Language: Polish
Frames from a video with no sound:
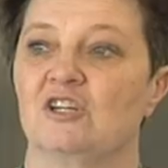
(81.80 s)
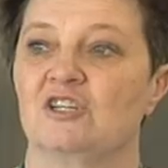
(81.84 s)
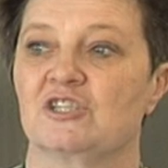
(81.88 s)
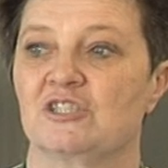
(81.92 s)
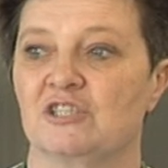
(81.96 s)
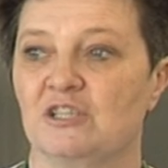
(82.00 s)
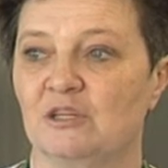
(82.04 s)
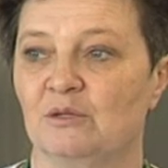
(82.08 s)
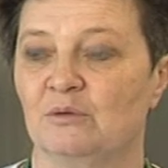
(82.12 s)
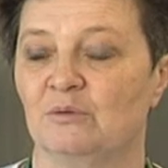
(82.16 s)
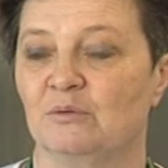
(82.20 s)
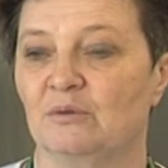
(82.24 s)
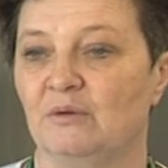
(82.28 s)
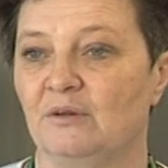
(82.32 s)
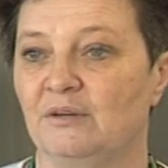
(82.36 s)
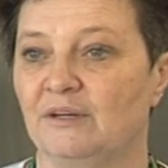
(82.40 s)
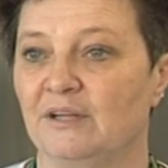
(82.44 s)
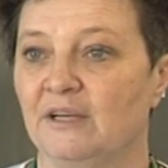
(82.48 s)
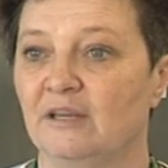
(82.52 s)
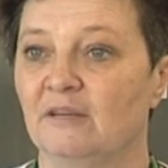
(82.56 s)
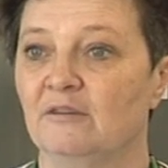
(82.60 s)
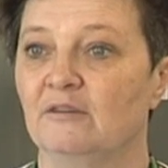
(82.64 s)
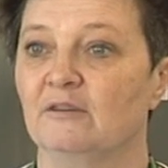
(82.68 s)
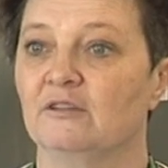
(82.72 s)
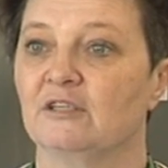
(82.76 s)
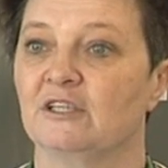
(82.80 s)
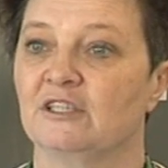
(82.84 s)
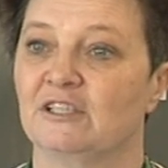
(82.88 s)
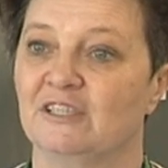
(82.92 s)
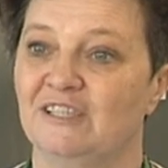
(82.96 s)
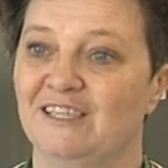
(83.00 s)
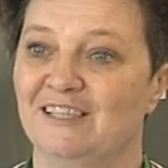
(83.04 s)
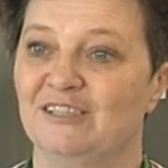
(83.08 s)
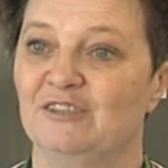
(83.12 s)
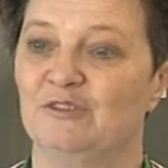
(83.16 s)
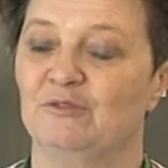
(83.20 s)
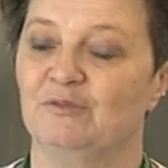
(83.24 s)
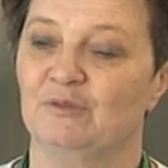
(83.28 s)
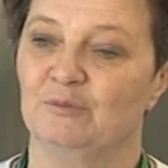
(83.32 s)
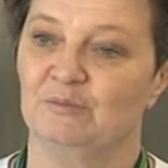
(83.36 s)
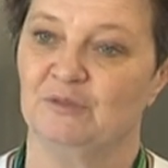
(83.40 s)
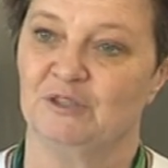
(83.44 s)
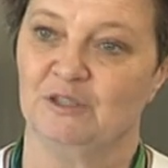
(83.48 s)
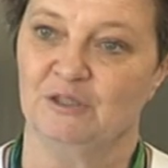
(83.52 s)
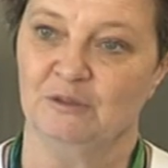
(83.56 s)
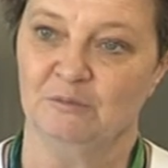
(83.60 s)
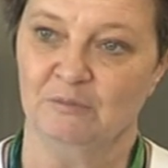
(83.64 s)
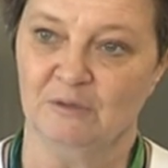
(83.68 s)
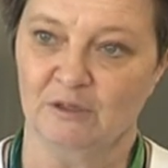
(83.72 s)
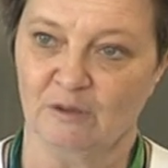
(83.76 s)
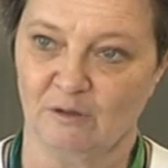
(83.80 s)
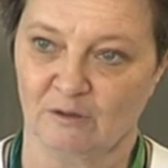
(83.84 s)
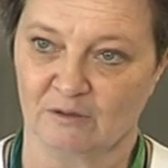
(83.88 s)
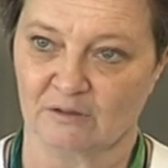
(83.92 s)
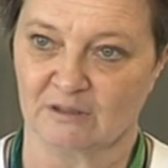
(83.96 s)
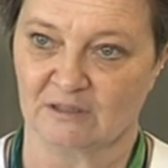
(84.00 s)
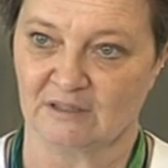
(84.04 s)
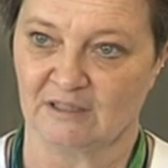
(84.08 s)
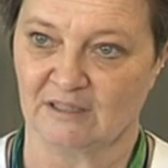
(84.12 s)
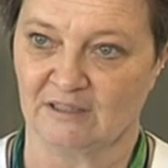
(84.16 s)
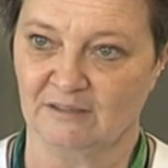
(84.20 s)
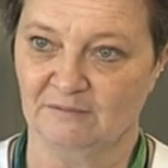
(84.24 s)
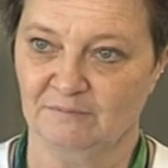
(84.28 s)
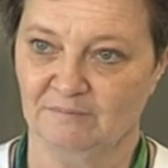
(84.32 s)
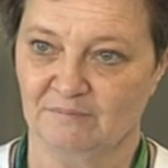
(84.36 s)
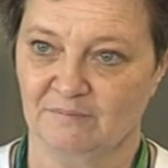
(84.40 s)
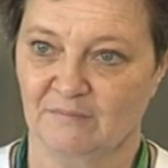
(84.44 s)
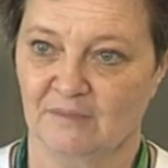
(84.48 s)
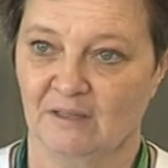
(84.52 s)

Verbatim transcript: szczególnie kiedy wymienimy okna